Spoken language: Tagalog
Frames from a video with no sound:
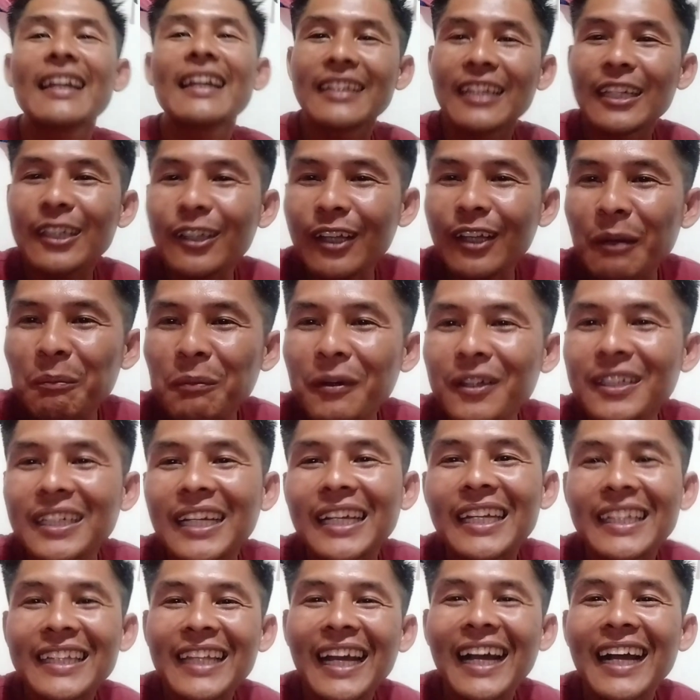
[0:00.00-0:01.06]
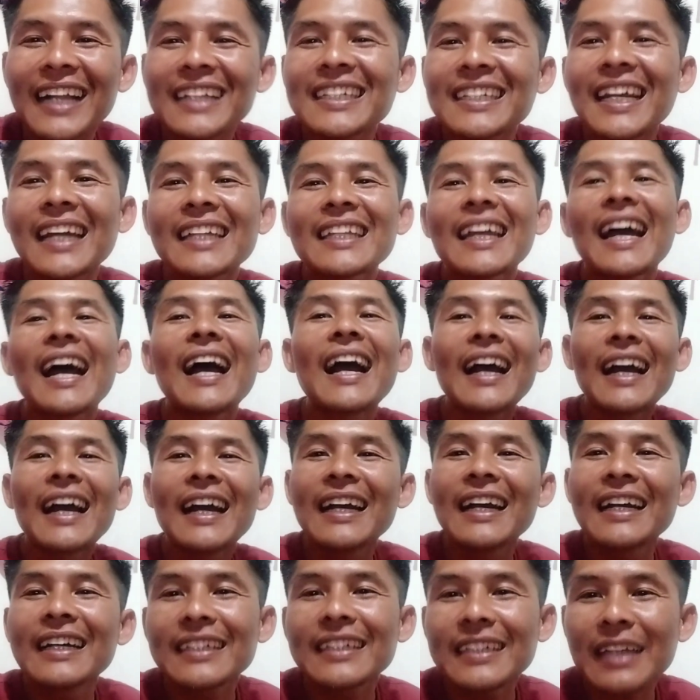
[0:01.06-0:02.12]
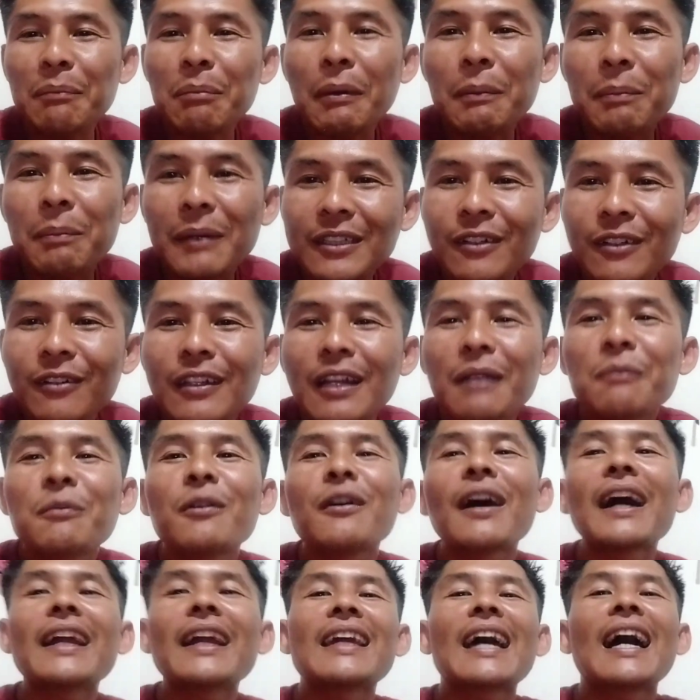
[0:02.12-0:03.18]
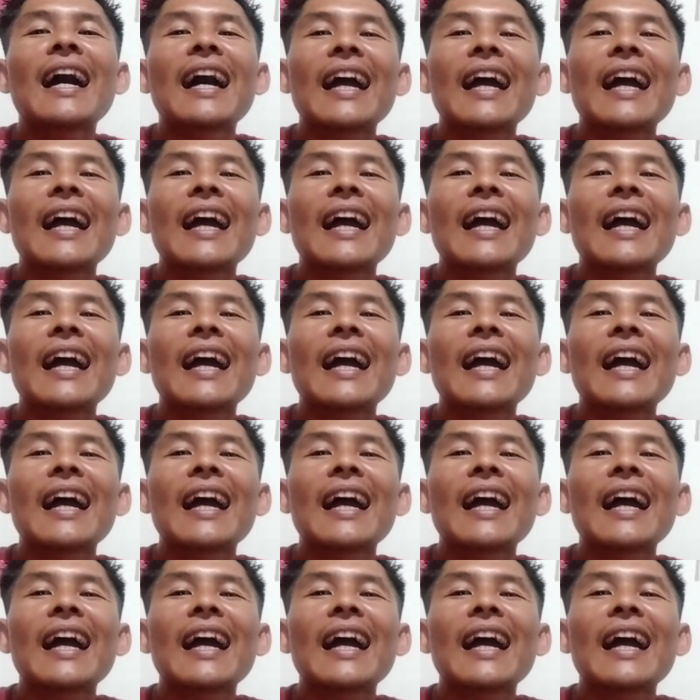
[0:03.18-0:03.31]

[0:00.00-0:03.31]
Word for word: Dito lang po sa gitnang kalsada sa papasok ng Bukana.